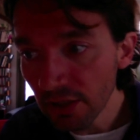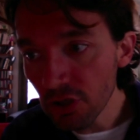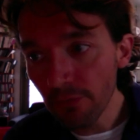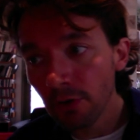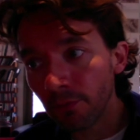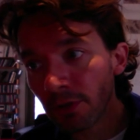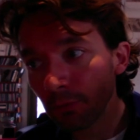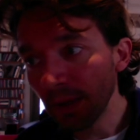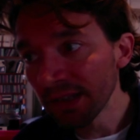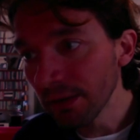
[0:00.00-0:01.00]
j'avais envie de
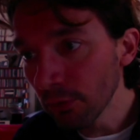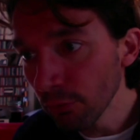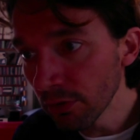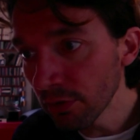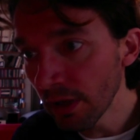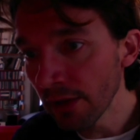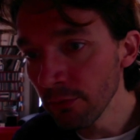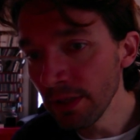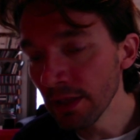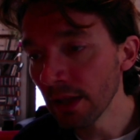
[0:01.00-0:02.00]
passer toute la
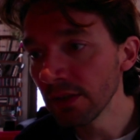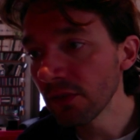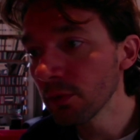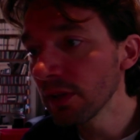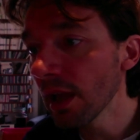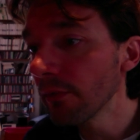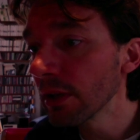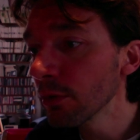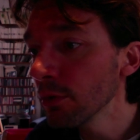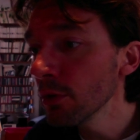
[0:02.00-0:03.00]
nuit à discuter
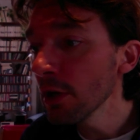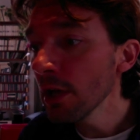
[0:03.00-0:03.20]
avec eux,